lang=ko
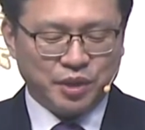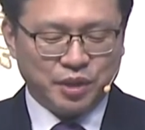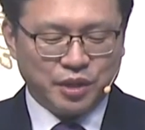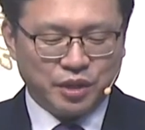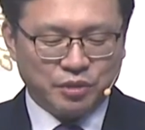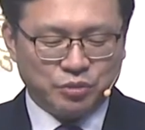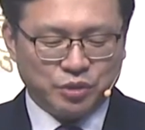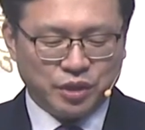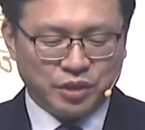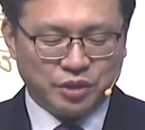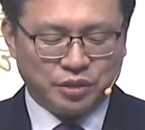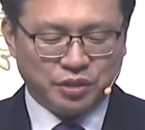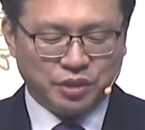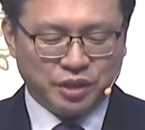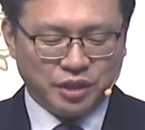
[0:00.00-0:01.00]
주의
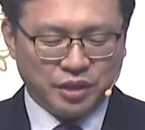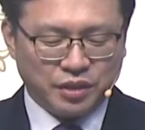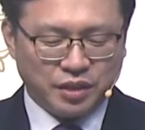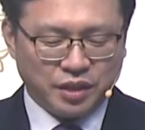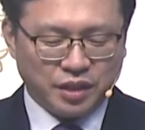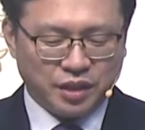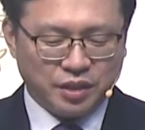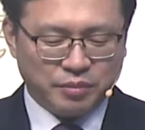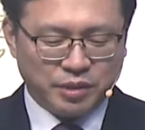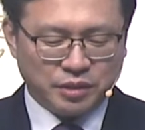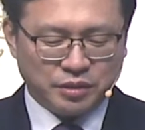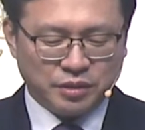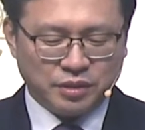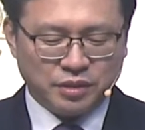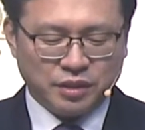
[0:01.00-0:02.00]
성령이 내게
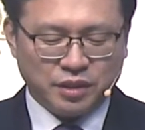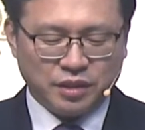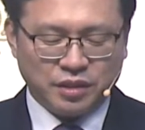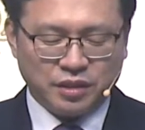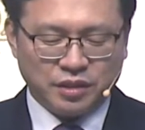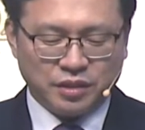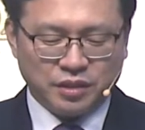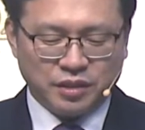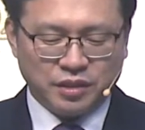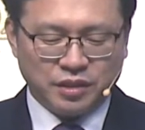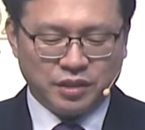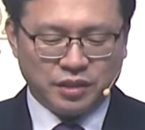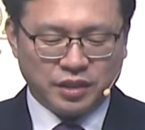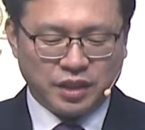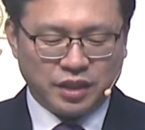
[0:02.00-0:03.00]
임하셨으니
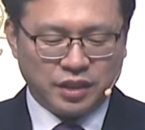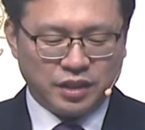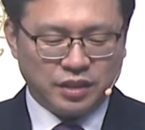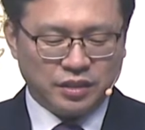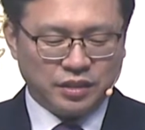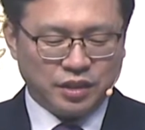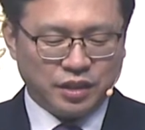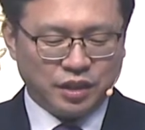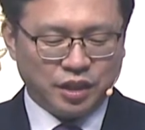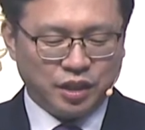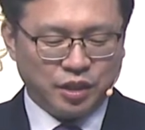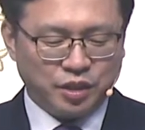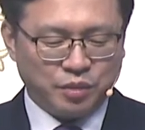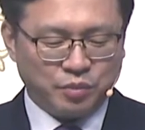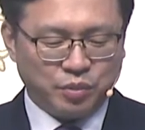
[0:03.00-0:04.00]
이는 가난한
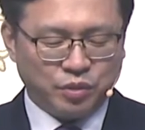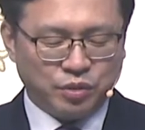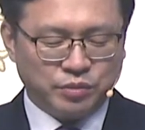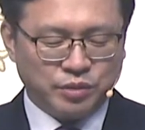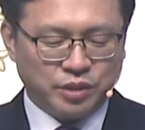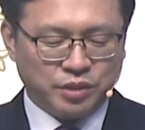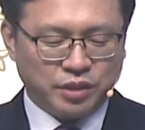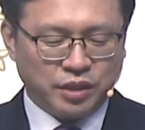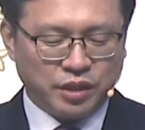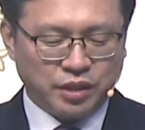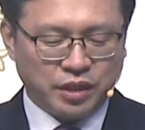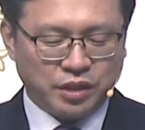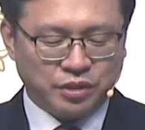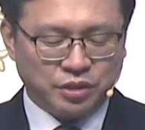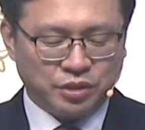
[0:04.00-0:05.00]
자에게 복음을 전하게
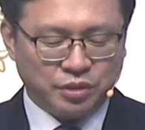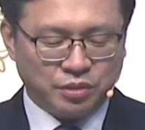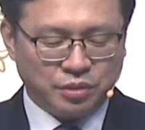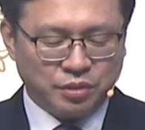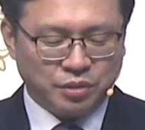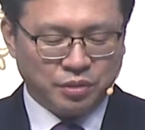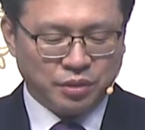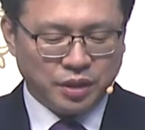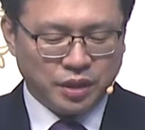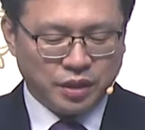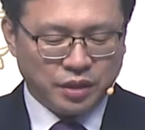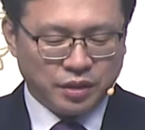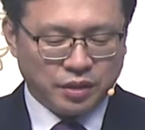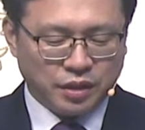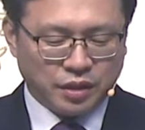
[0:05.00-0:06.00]
하시려고
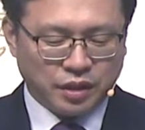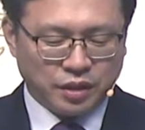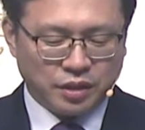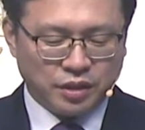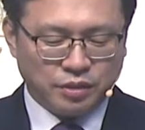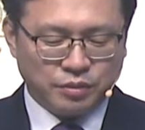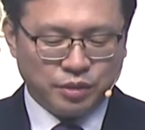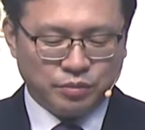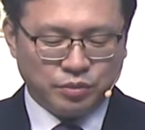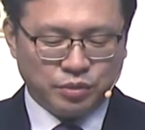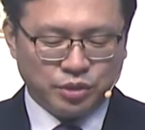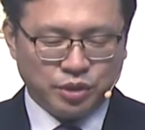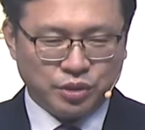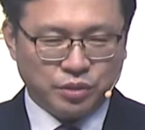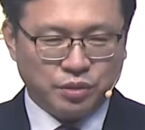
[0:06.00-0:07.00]
내게 기름을
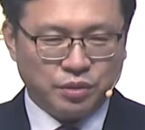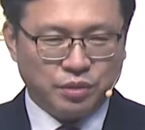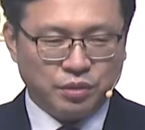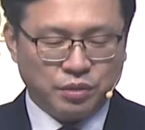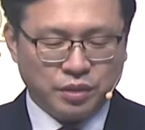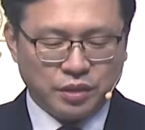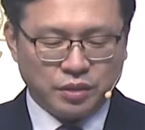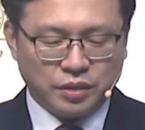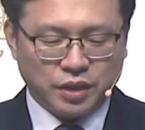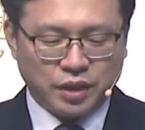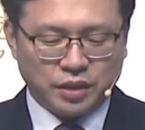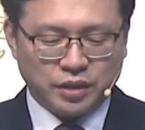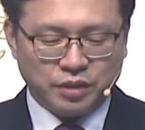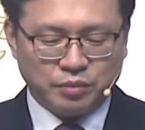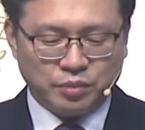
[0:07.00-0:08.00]
부으시고
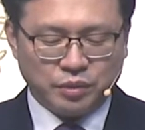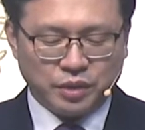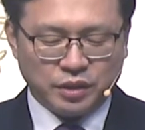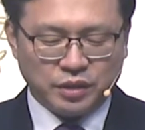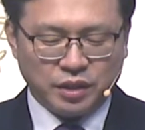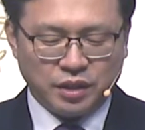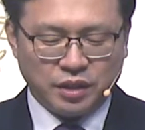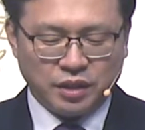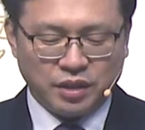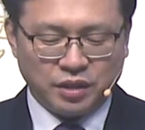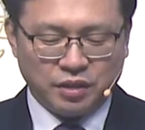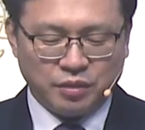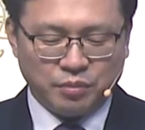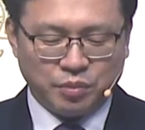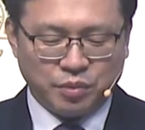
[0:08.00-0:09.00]
나를
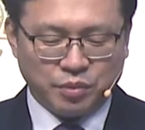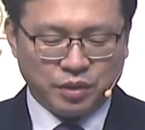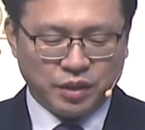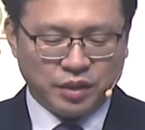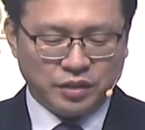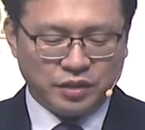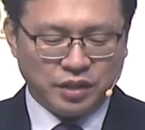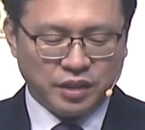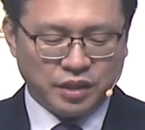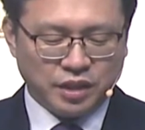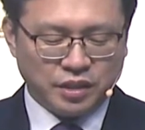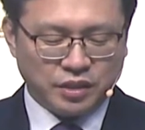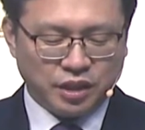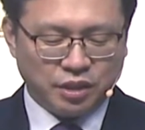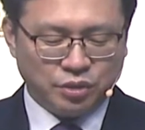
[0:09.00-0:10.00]
보내사 호래된 자에게
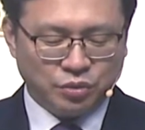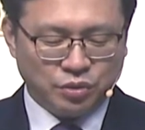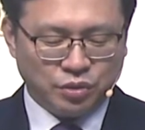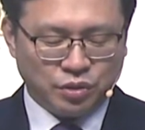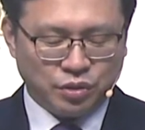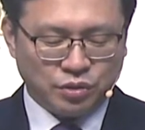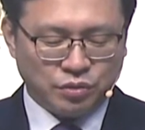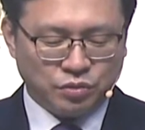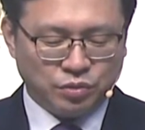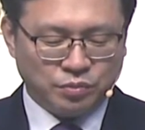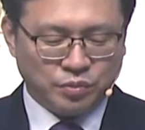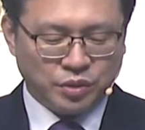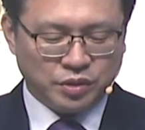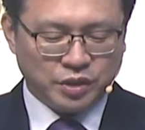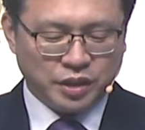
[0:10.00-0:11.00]
자유를
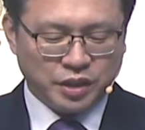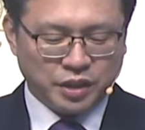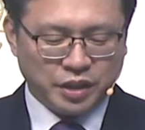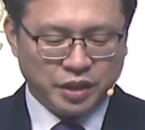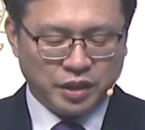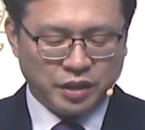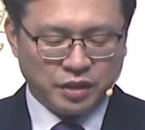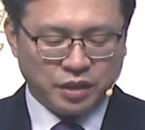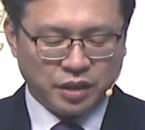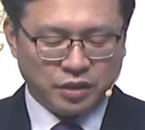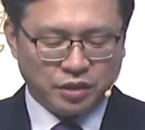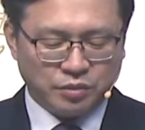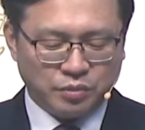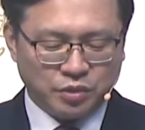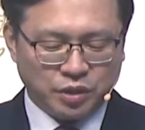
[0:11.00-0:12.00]
눈먼 자에게
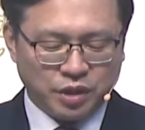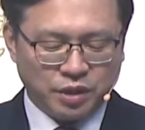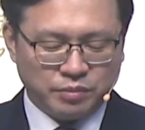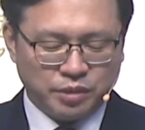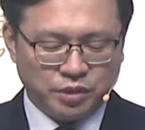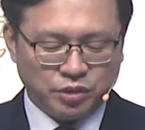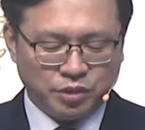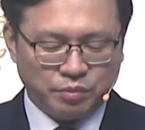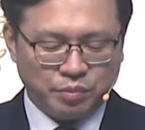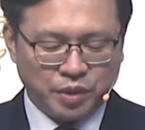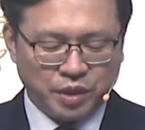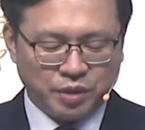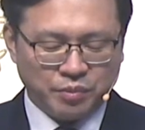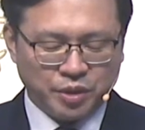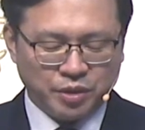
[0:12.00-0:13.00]
다시 보게 함을
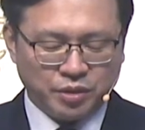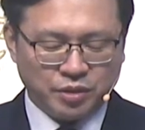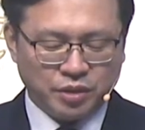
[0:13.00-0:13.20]
전파하며